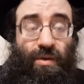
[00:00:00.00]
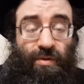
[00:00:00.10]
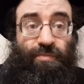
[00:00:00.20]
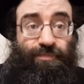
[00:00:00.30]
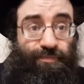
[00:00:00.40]

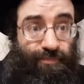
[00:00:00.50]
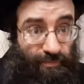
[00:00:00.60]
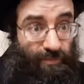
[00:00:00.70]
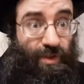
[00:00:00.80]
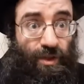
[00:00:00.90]
эм,
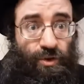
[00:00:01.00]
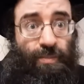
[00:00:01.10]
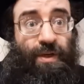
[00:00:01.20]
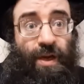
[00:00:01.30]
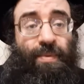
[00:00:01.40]

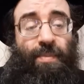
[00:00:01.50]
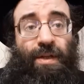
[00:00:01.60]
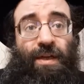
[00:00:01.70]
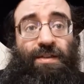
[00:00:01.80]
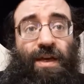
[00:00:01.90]
чтобы крепко
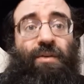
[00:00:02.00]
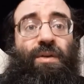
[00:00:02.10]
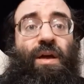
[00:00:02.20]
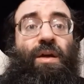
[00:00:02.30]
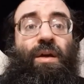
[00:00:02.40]
была
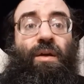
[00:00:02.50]
натянута.